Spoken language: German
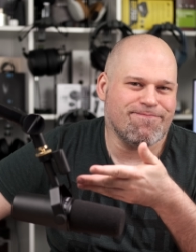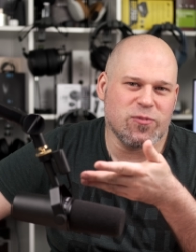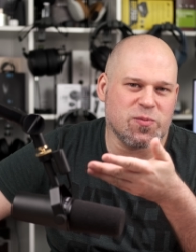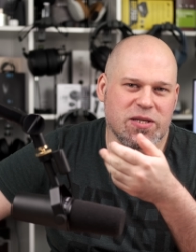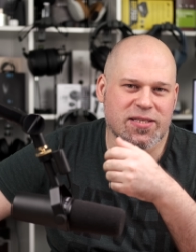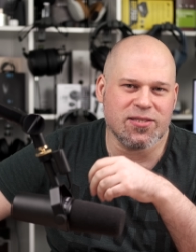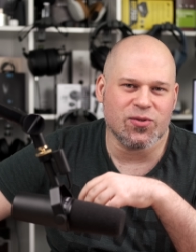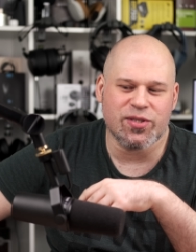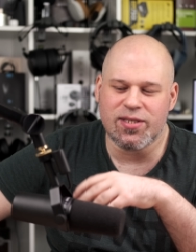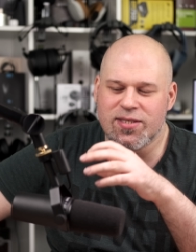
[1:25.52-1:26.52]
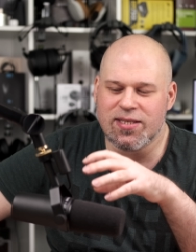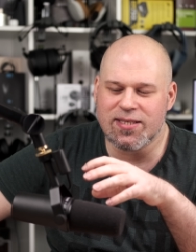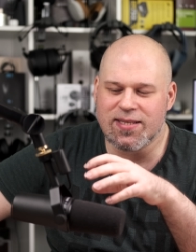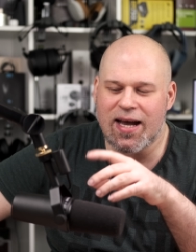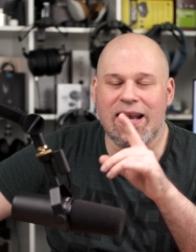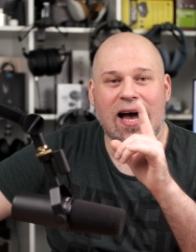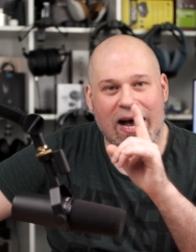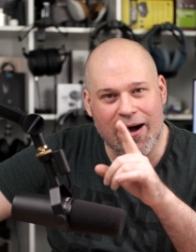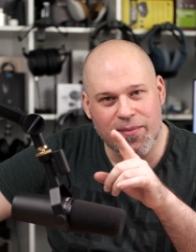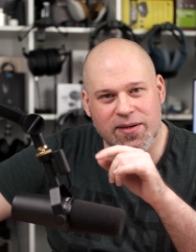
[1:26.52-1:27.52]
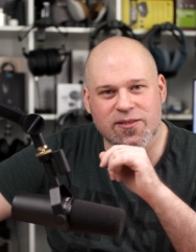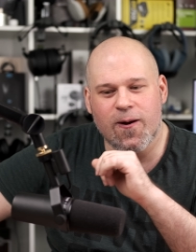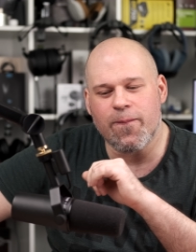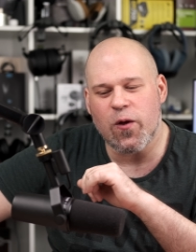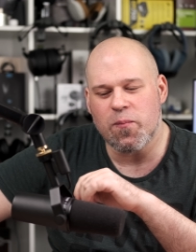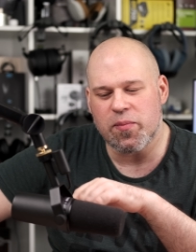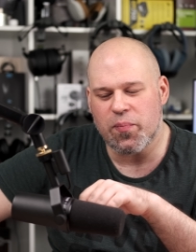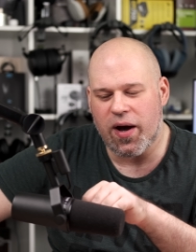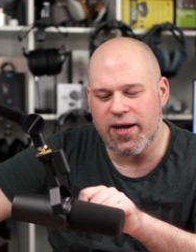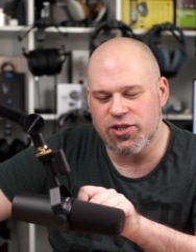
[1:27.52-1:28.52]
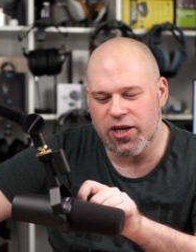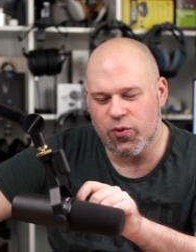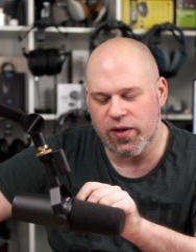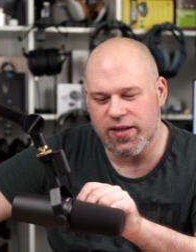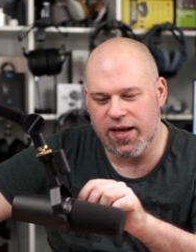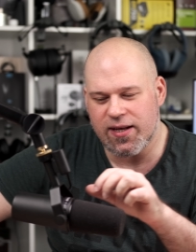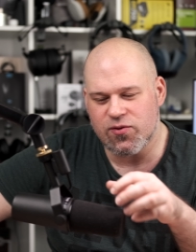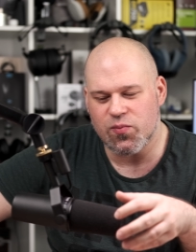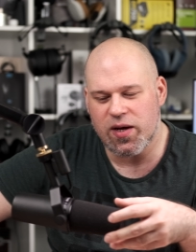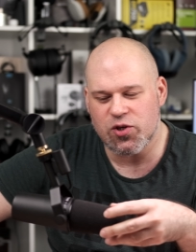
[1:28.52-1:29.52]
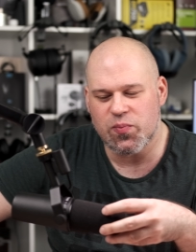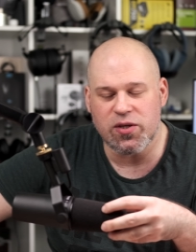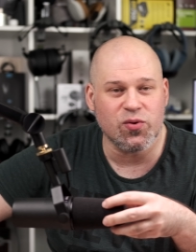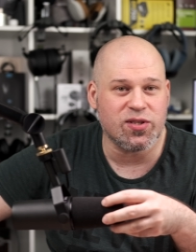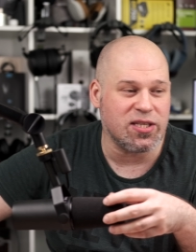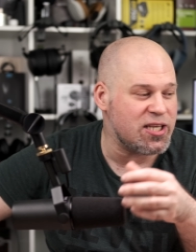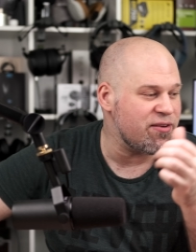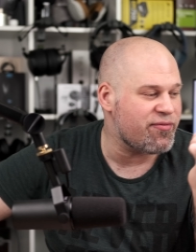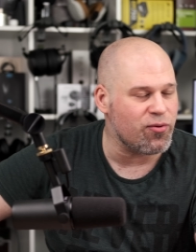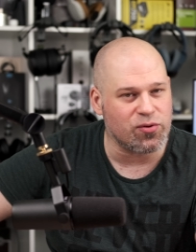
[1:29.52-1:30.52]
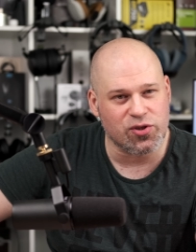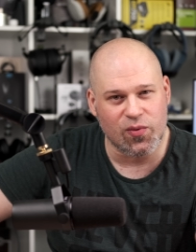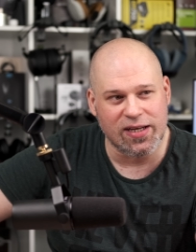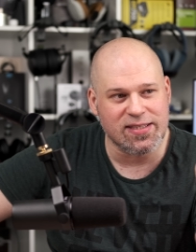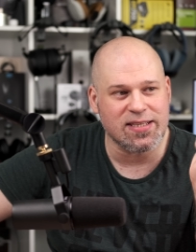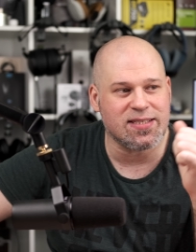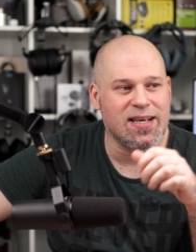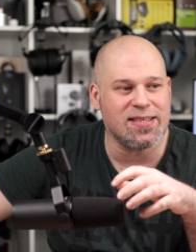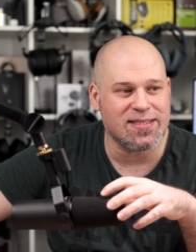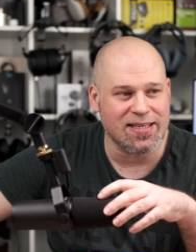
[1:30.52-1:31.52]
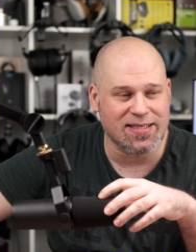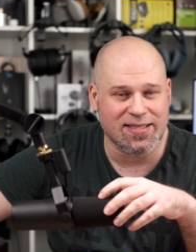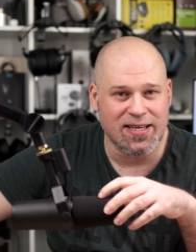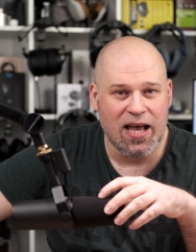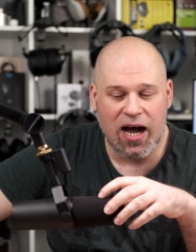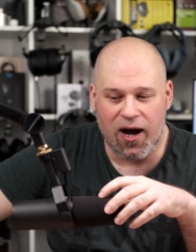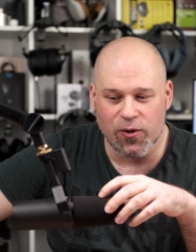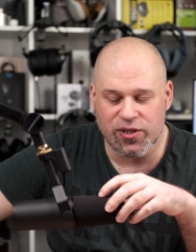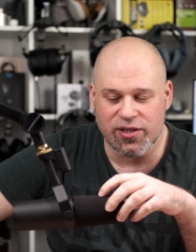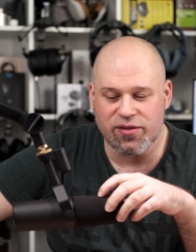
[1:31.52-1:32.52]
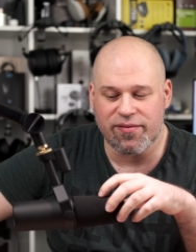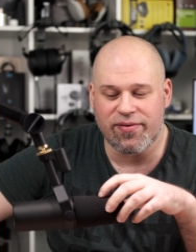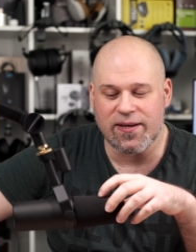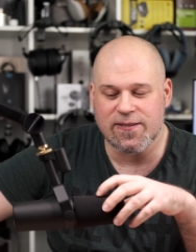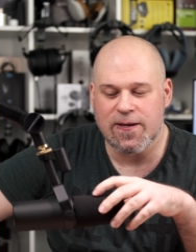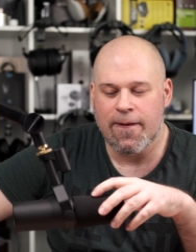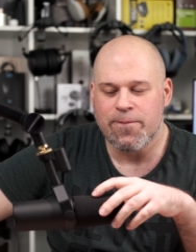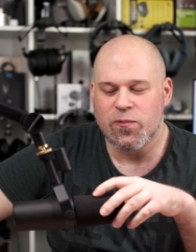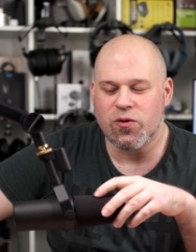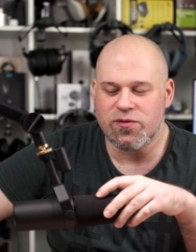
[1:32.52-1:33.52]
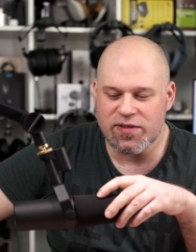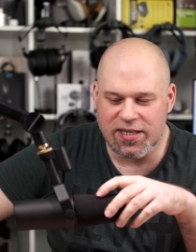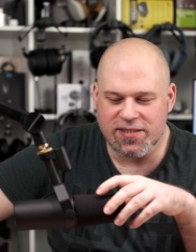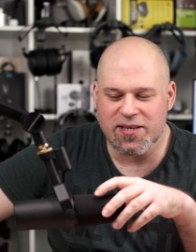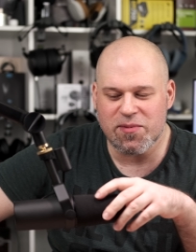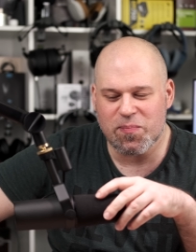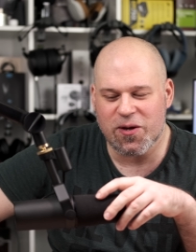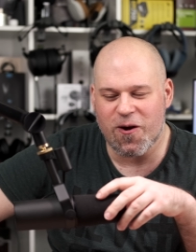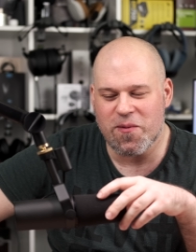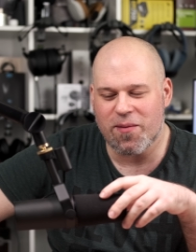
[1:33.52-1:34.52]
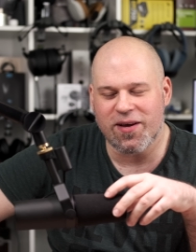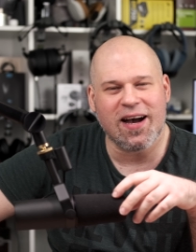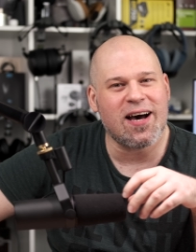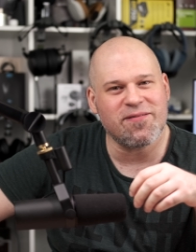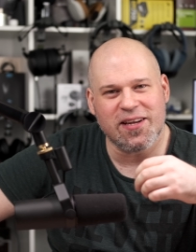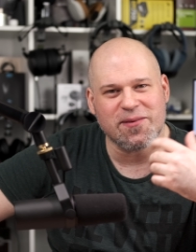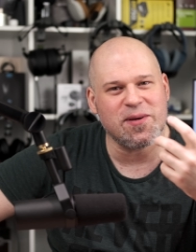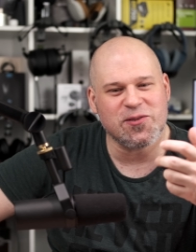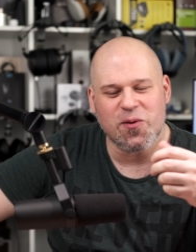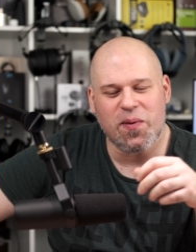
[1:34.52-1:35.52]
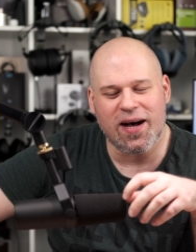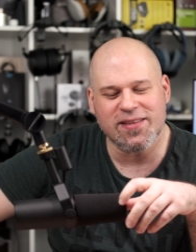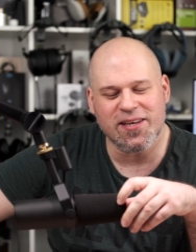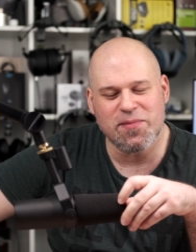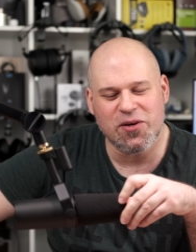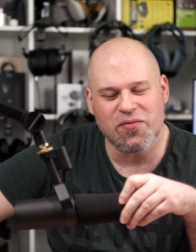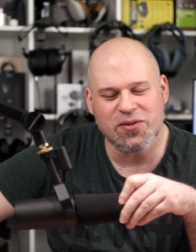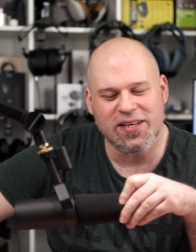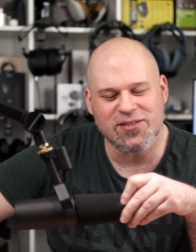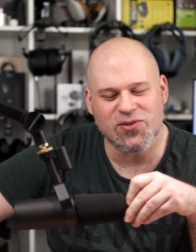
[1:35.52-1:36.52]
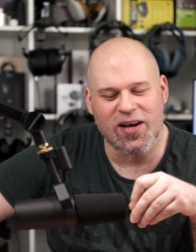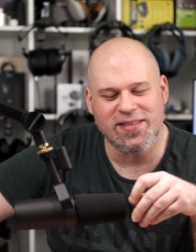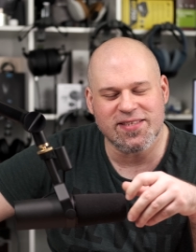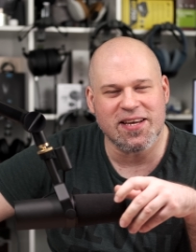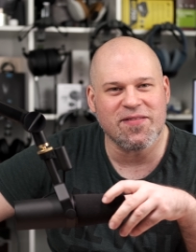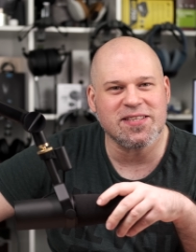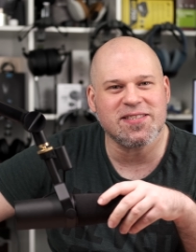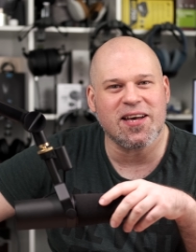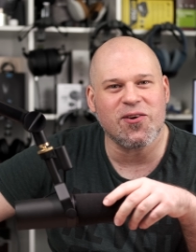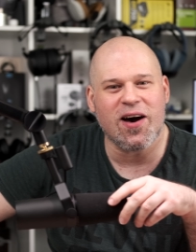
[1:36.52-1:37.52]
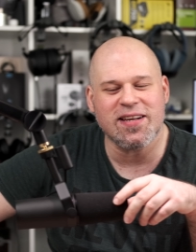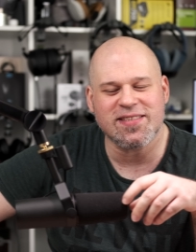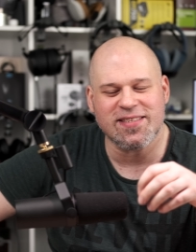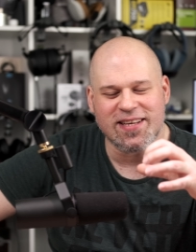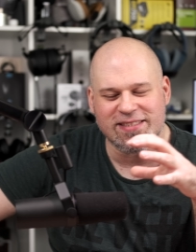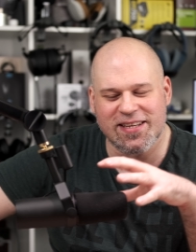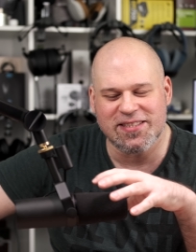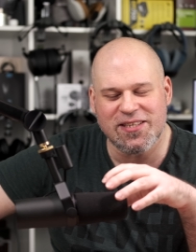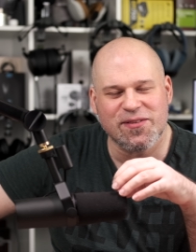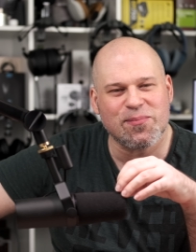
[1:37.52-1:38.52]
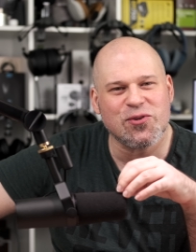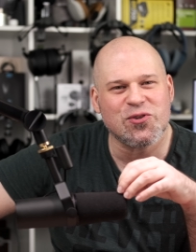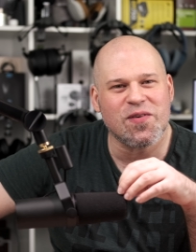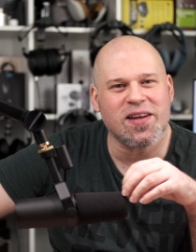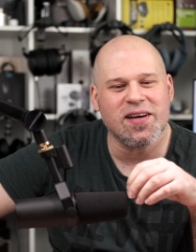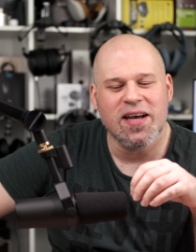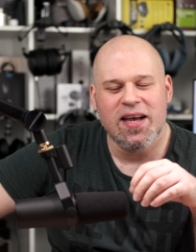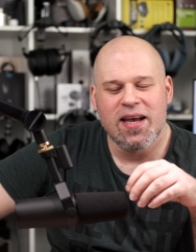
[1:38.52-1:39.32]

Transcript: müssen wir nicht diskutieren, das Ding ist geil. Aber es kommt auch mit ein paar Einschränkungen daher. Zum Beispiel nutze ich ein Focusrite 6i6 Audio Interface. Und wie ich jetzt eben mitbekommen habe, gerade werde ich mir jetzt noch ein paar andere Mikrofontests so ansehe, was es da noch alles als Alternativen gibt und so weiter,